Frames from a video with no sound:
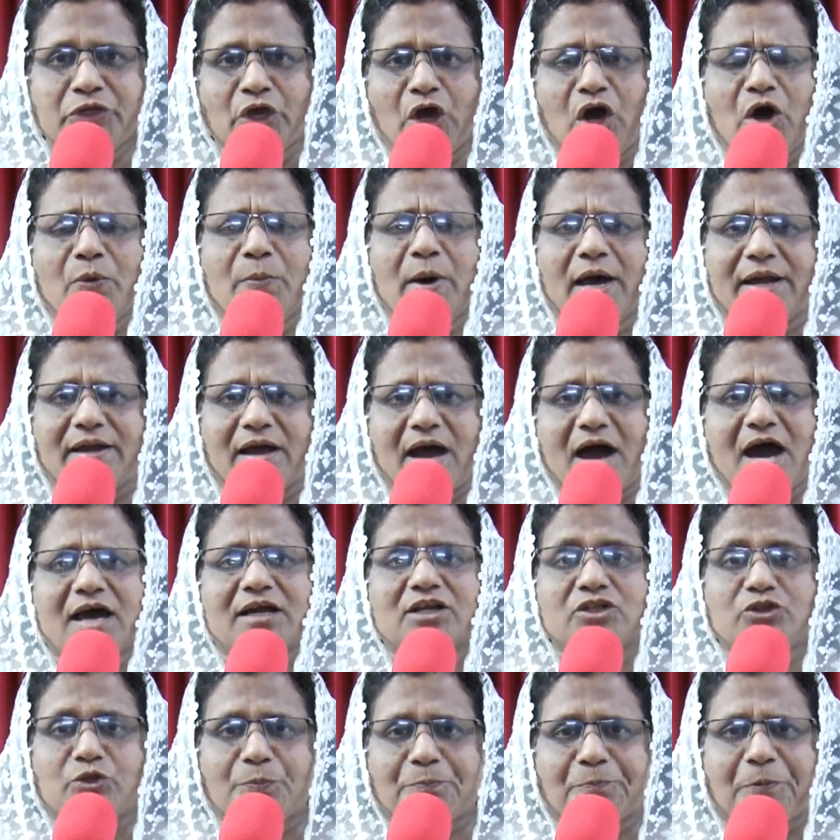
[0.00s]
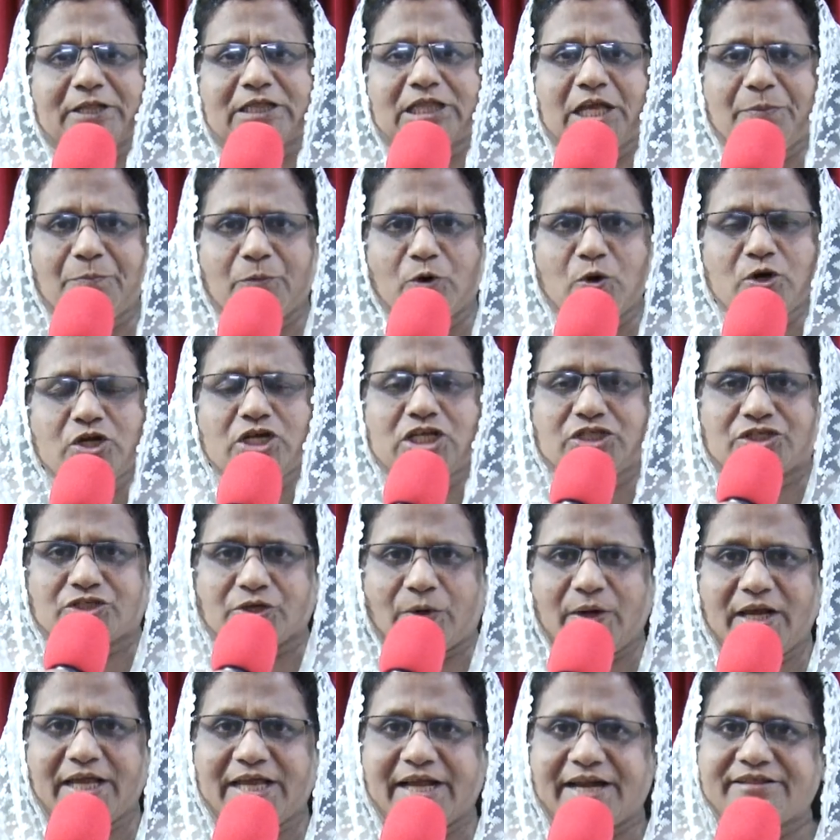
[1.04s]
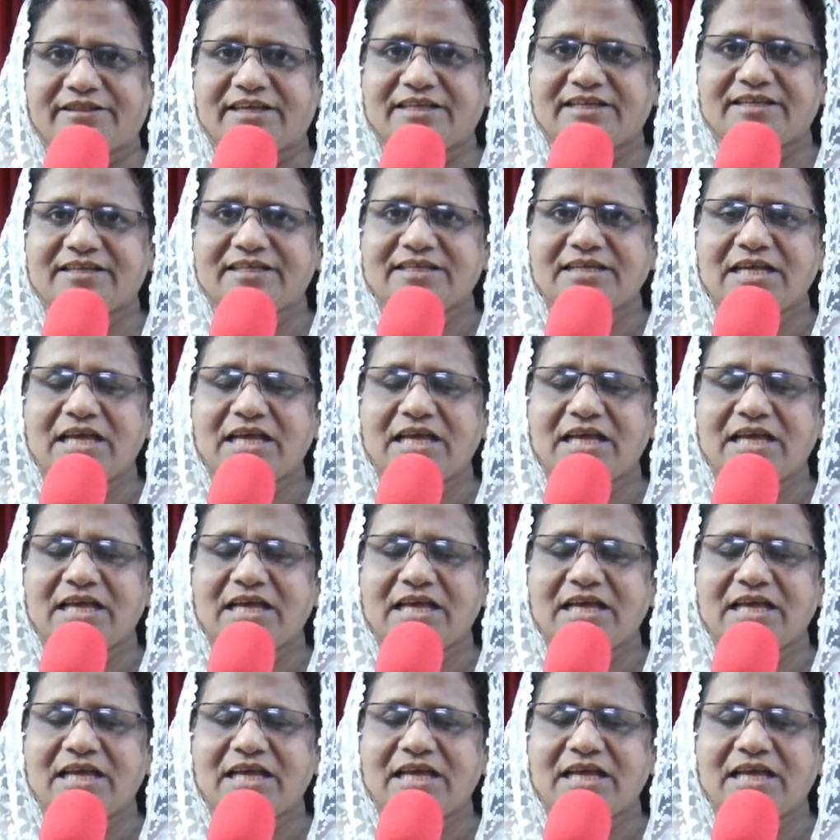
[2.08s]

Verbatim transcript: யோவான் ஆறு முப்பத்தி மூன்று சொல்லுகிறது